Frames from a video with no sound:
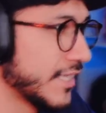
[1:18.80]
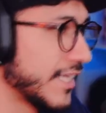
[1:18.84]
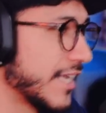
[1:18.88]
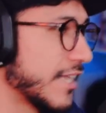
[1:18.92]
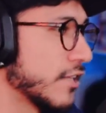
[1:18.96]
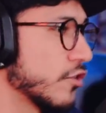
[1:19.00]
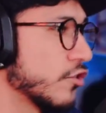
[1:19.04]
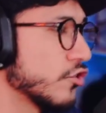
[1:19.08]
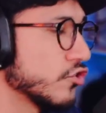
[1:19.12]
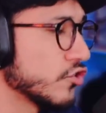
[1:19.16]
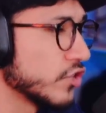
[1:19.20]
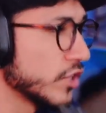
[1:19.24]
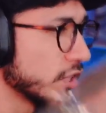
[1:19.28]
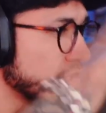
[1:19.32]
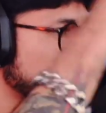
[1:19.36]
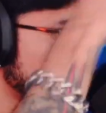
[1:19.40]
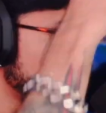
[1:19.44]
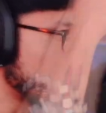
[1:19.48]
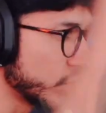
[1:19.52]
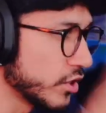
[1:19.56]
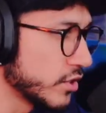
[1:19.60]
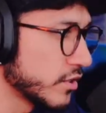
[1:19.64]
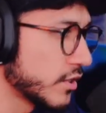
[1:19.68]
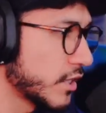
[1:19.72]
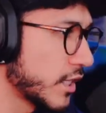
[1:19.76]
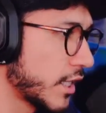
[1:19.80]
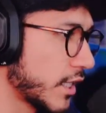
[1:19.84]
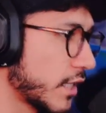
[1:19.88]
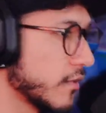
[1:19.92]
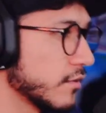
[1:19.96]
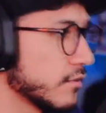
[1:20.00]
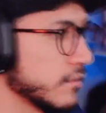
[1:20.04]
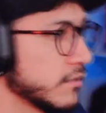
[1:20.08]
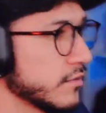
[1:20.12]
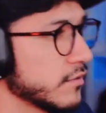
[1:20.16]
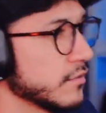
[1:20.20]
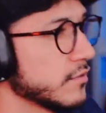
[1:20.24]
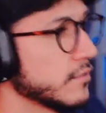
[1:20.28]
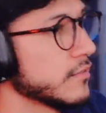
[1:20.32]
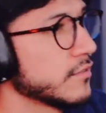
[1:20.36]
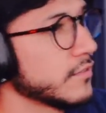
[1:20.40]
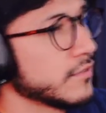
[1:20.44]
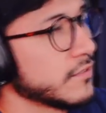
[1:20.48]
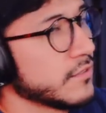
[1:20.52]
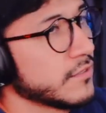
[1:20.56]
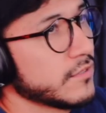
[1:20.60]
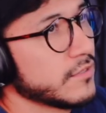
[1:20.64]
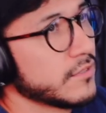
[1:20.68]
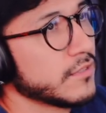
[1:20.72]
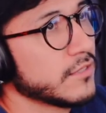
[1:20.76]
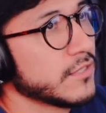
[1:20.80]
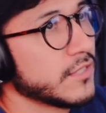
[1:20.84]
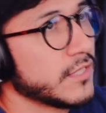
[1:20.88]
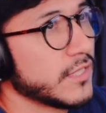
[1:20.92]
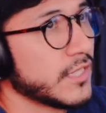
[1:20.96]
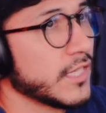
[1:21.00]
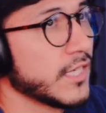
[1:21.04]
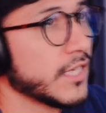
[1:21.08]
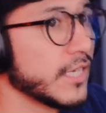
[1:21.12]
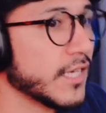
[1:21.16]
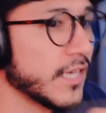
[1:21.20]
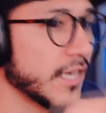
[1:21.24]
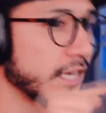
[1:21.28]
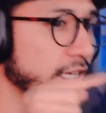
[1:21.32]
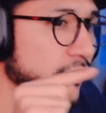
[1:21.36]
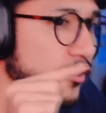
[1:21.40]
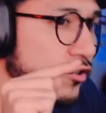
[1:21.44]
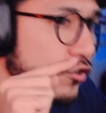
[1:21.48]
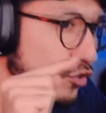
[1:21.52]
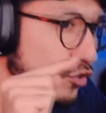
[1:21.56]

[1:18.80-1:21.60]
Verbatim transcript: El día de hoy se demuestra que